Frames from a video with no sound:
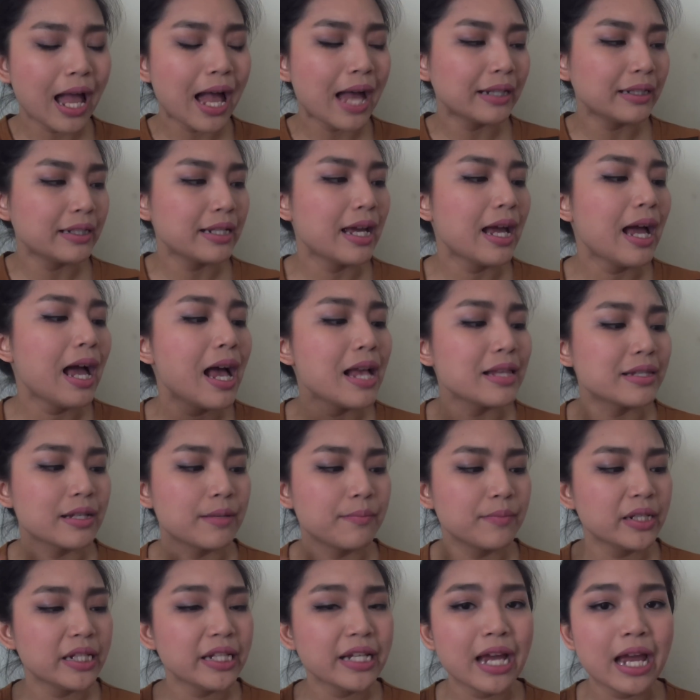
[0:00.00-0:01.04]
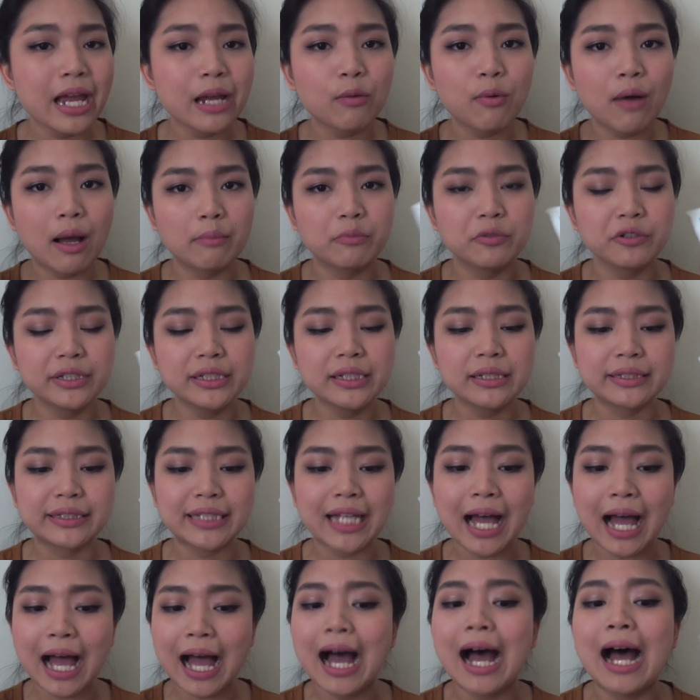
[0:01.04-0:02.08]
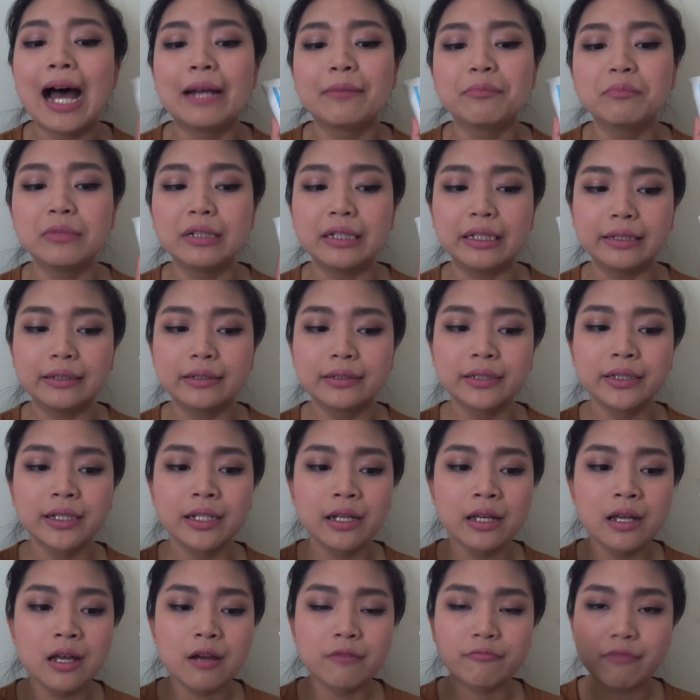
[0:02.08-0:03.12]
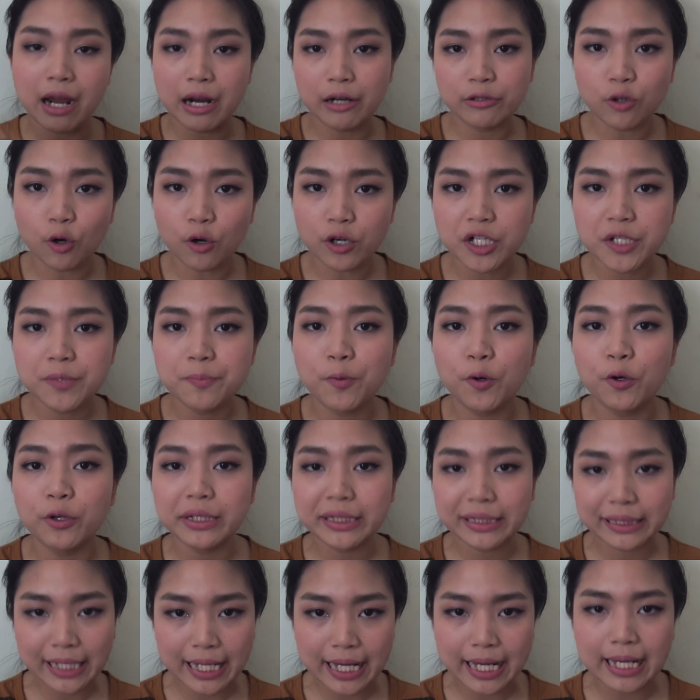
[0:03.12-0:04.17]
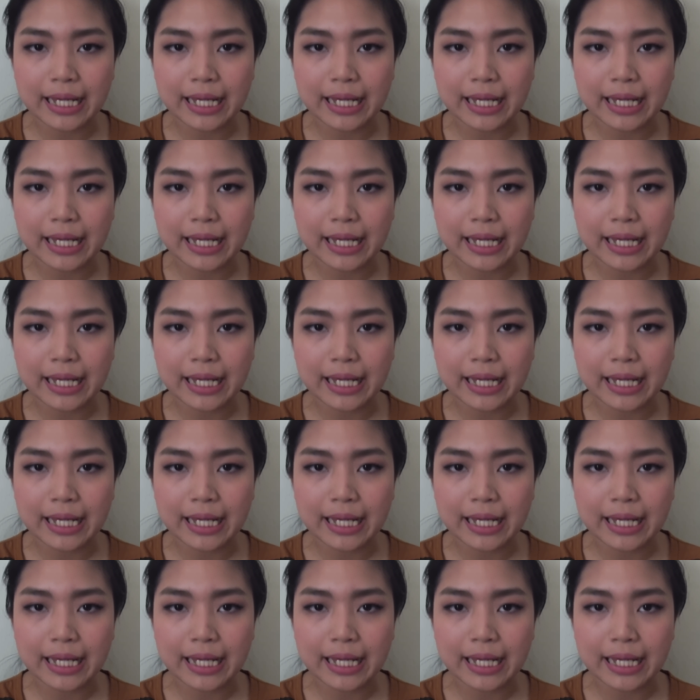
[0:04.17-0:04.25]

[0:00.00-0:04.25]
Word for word: อันนี้อาจจะไม่ได้ให้ความรู้สึกสะอาดเหมือนราโรชโพเซ